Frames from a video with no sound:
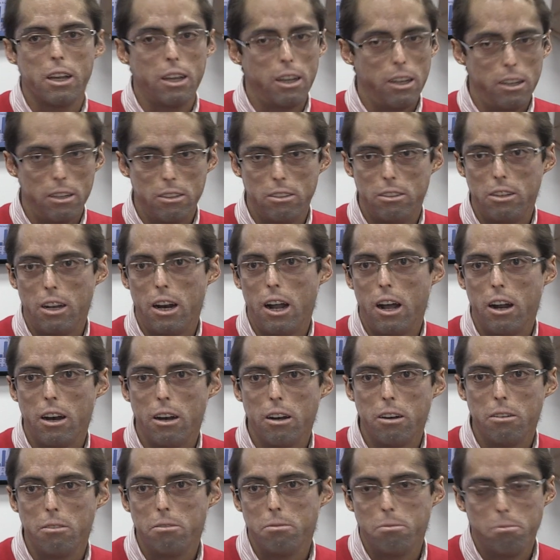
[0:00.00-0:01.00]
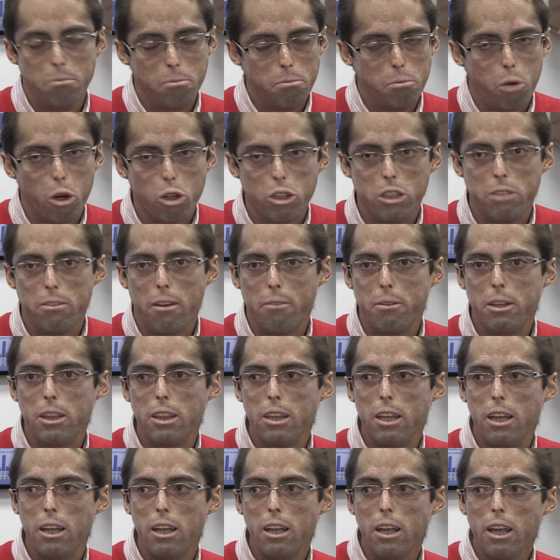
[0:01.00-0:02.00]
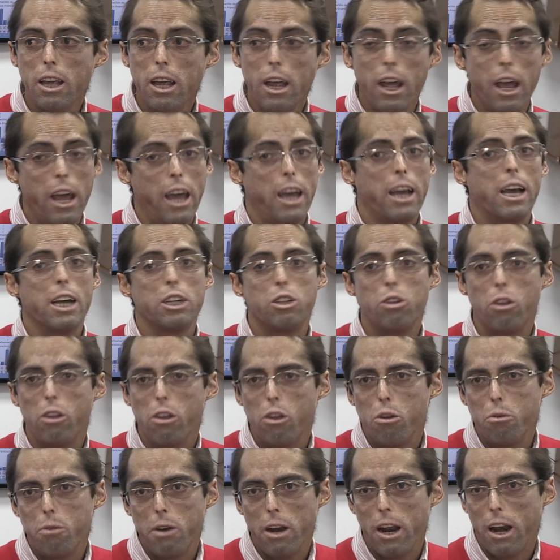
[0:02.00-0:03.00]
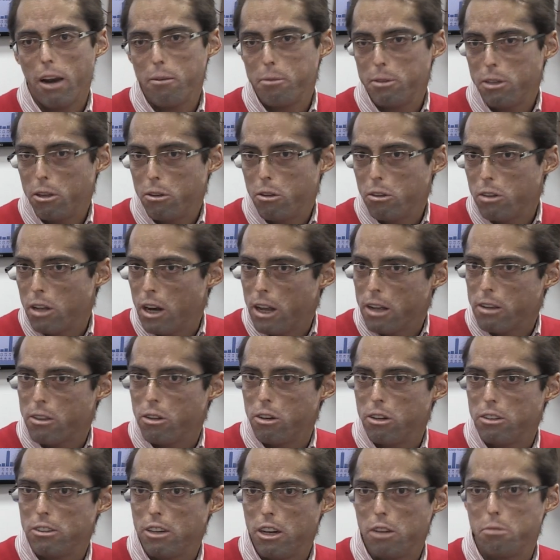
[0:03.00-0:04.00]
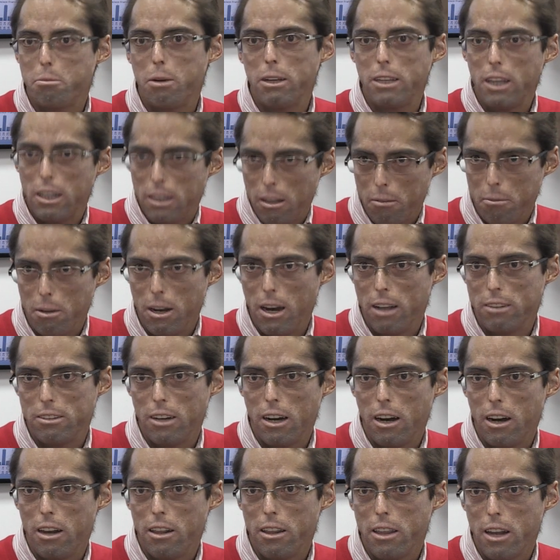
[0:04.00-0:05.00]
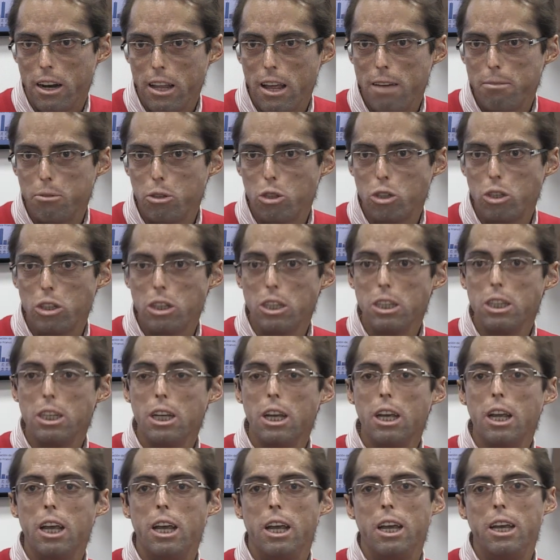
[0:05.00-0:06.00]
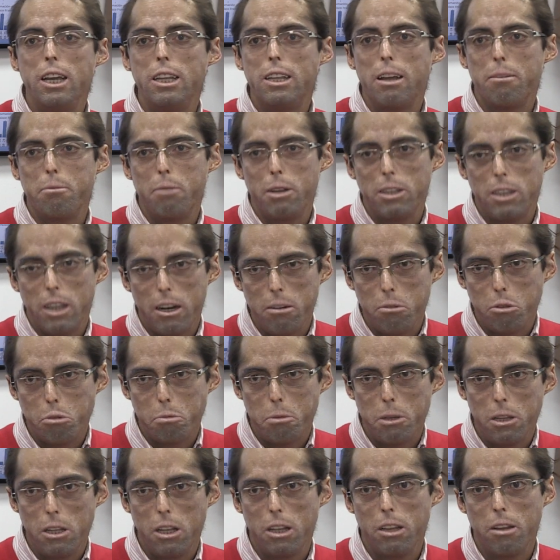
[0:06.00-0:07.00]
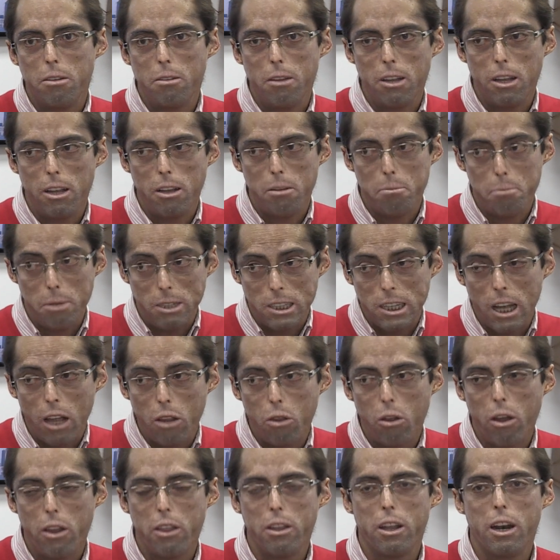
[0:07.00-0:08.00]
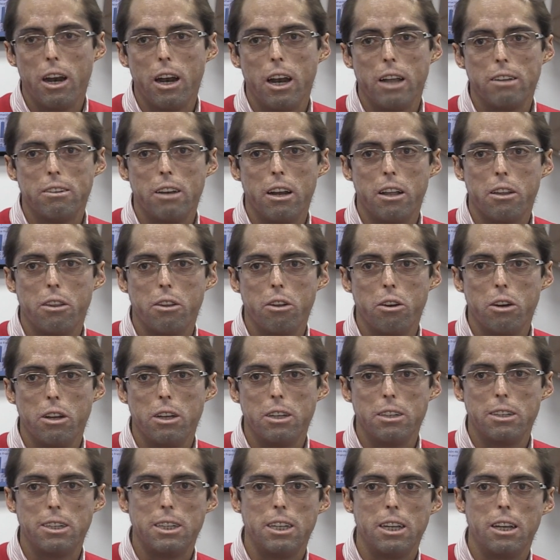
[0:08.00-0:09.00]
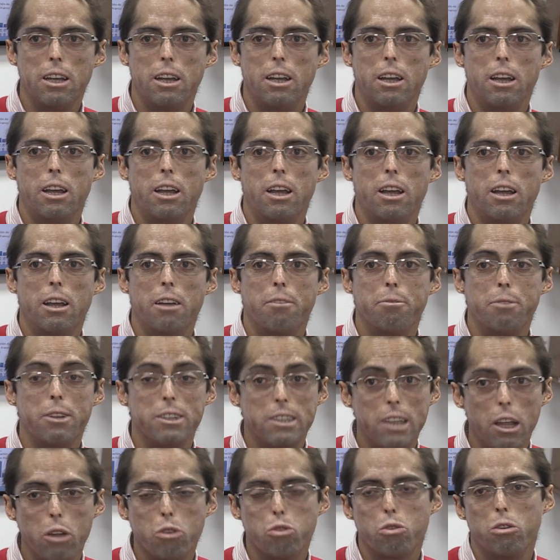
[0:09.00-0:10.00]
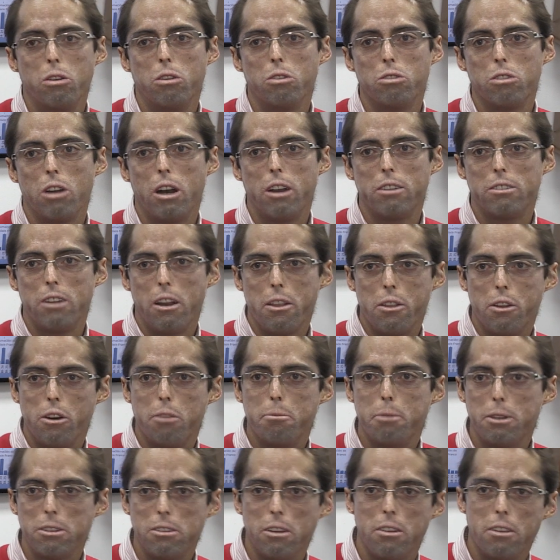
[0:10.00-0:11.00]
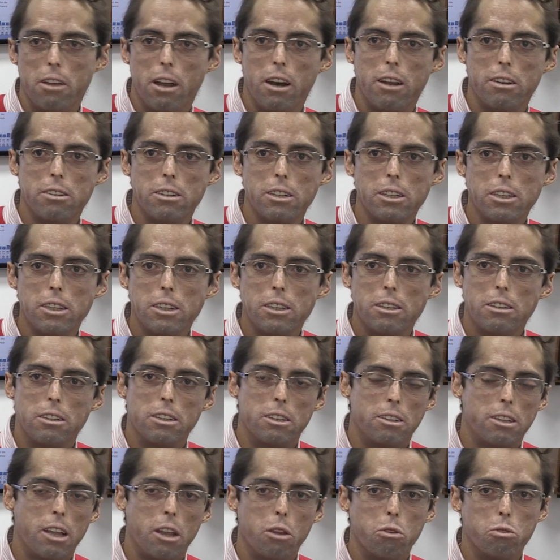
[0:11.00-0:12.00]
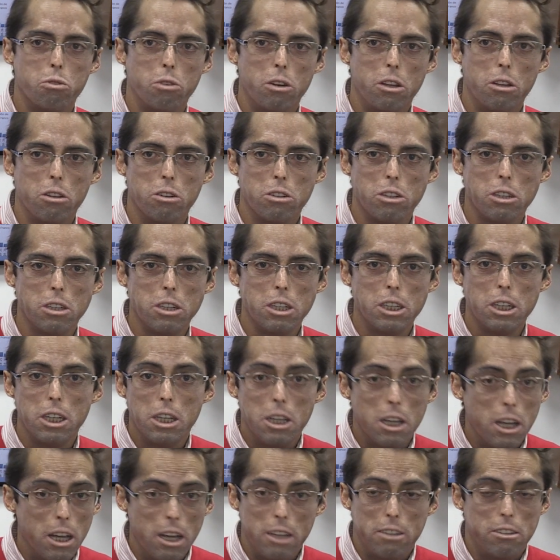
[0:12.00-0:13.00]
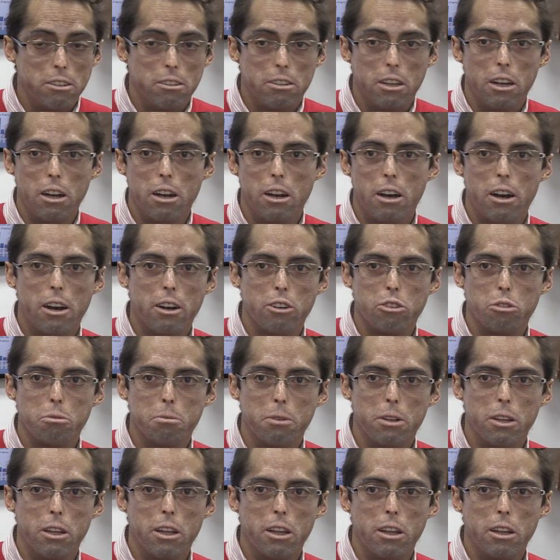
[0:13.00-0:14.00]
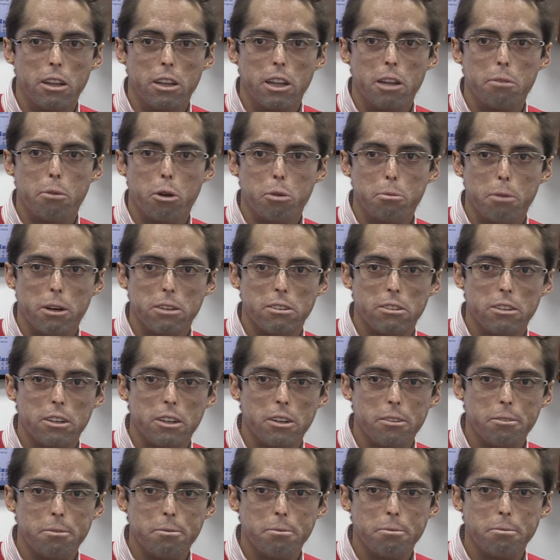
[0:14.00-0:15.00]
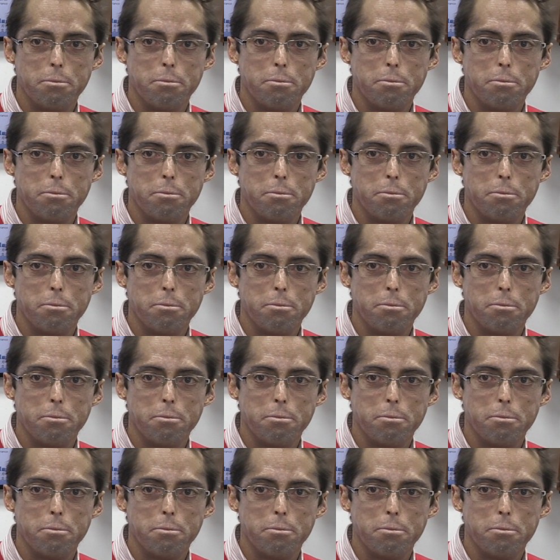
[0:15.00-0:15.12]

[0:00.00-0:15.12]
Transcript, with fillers: que serán próximamente. En caso de que hubiera repetición de elecciones en España, también las analizaríamos. Y también tenemos eh, pensado hacer las elecciones eh, de Estados Unidos, las elecciones presidenciales de Estados Unidos. Ese es el resumen de, BotBuster.